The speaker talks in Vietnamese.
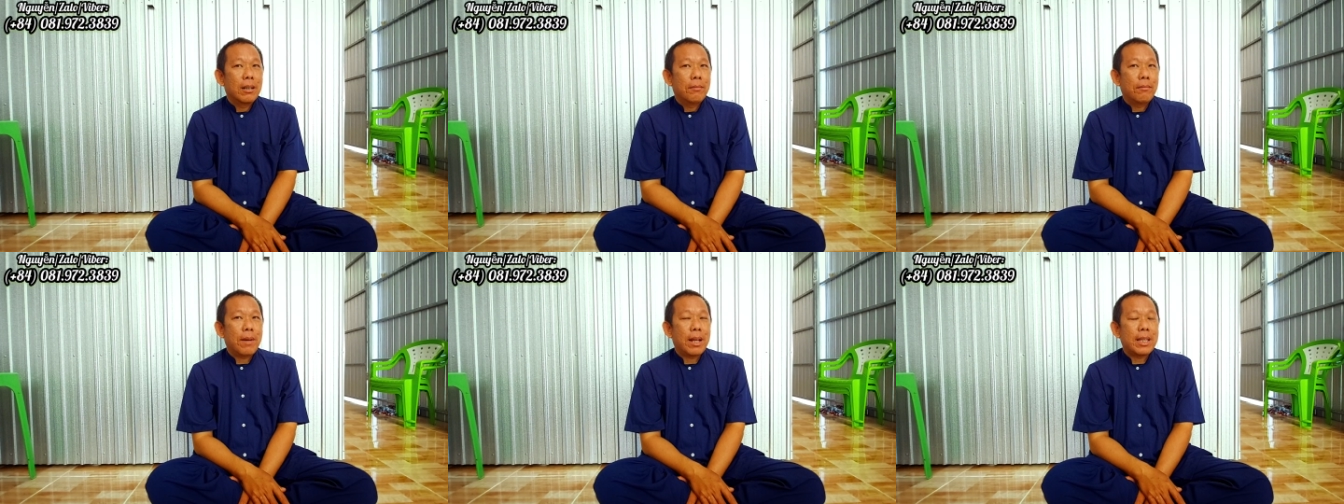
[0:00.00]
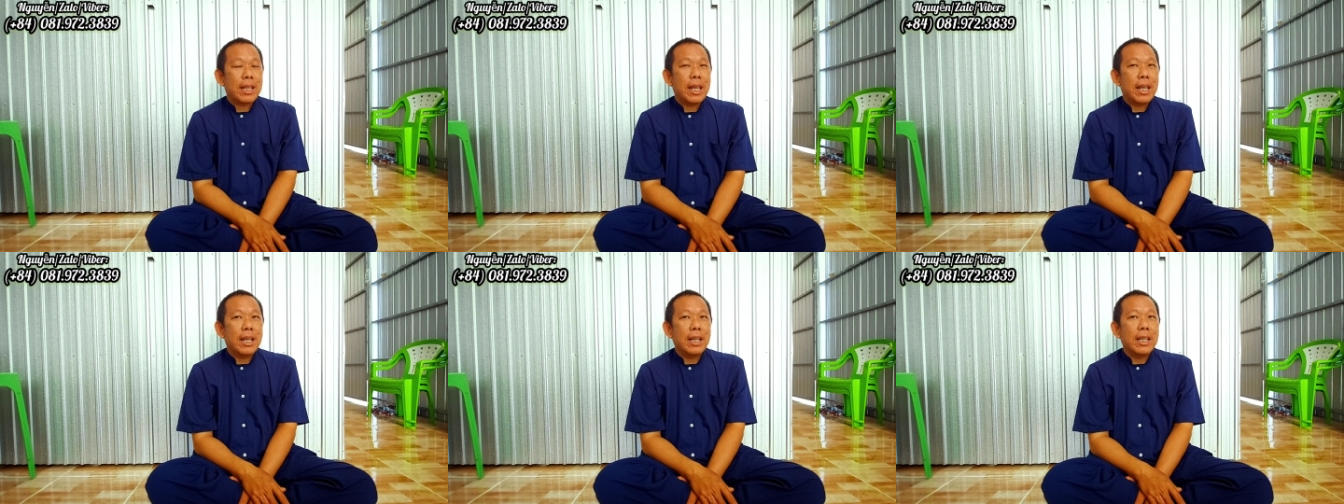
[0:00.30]
mà
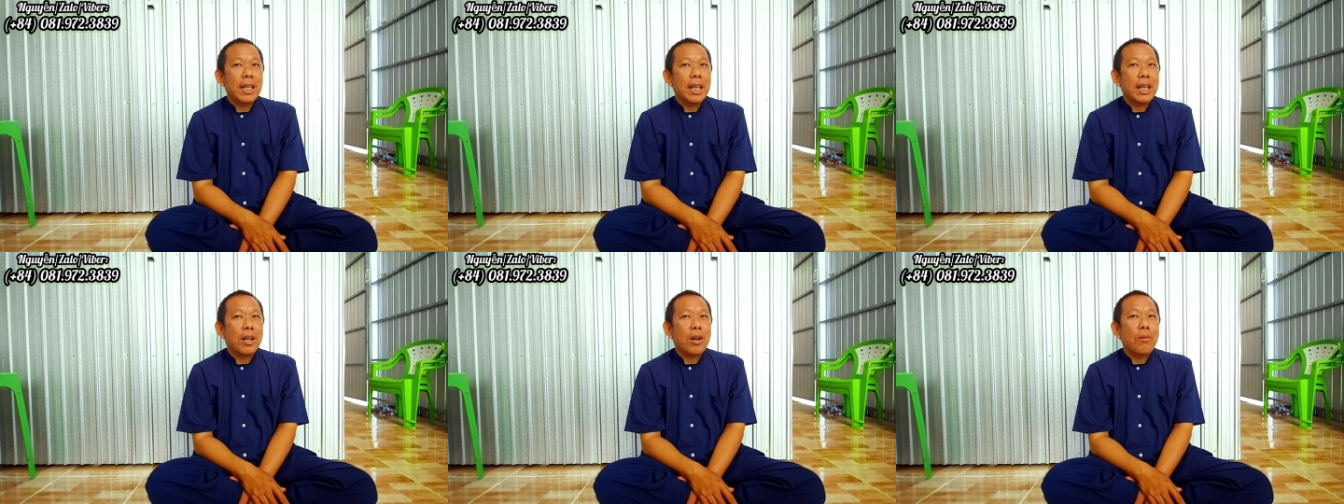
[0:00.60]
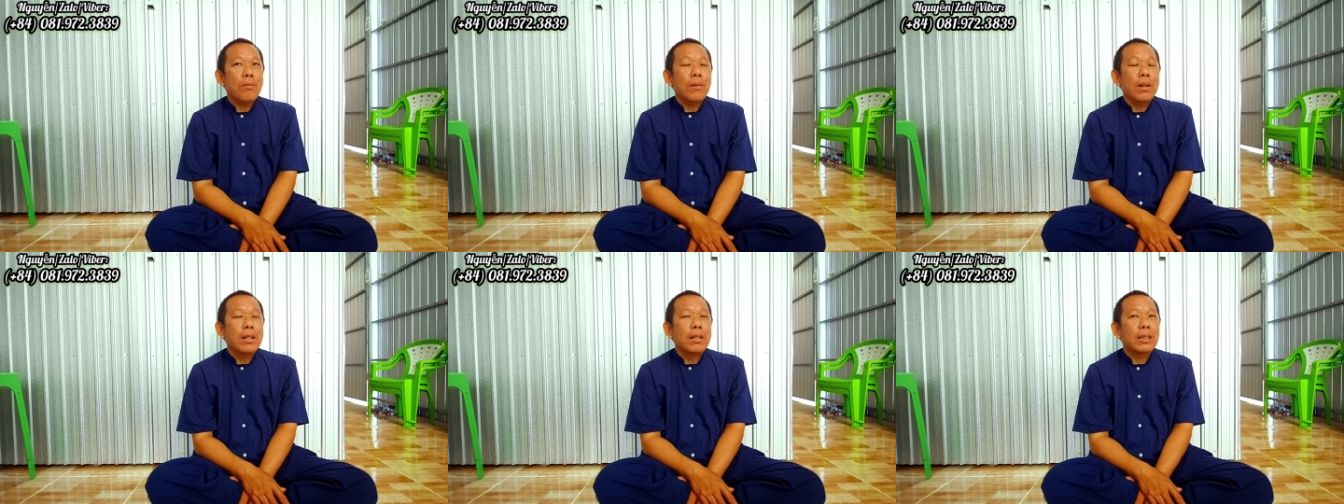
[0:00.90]
chuyện gì
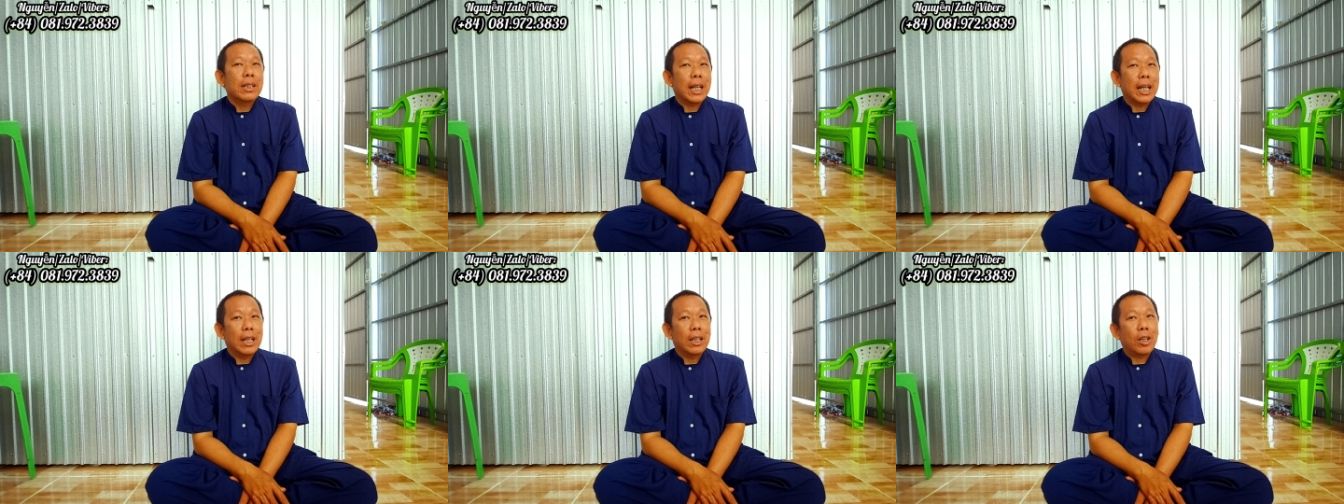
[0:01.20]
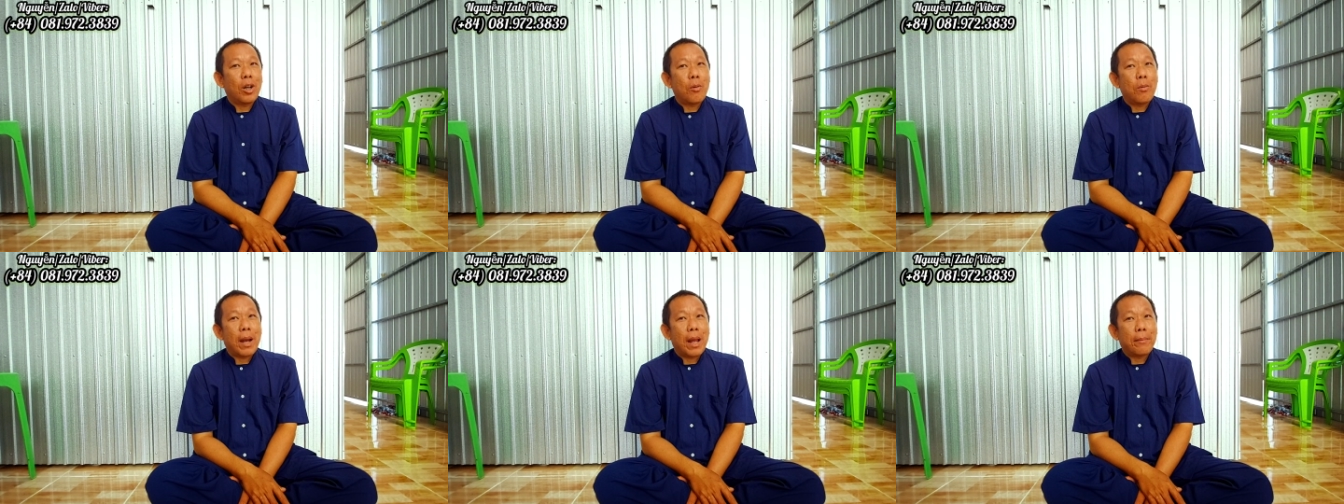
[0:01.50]
cũng lương thiện
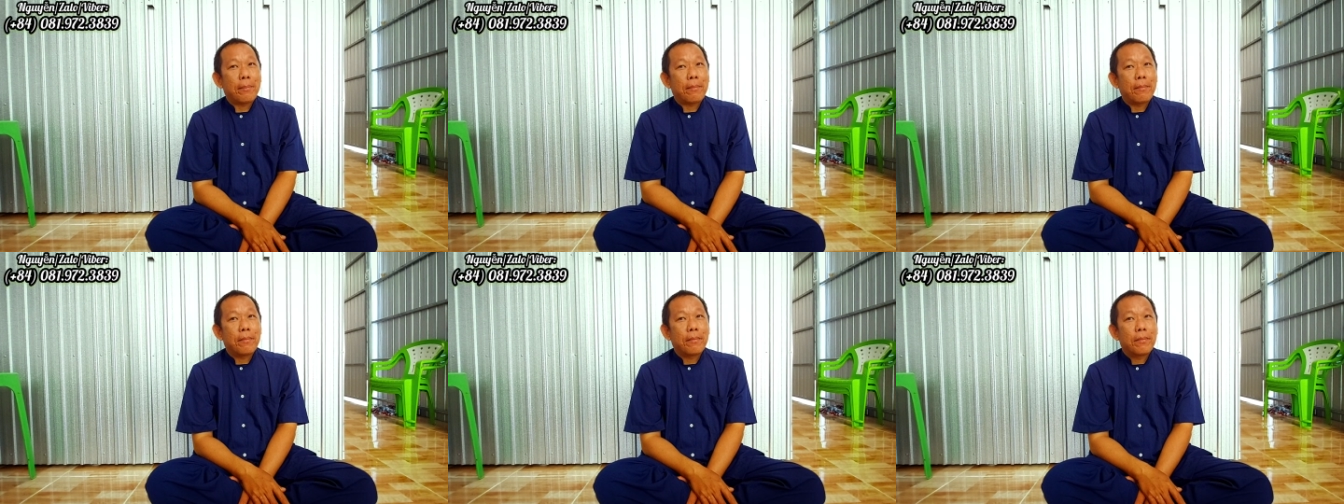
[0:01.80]
tốt đẹp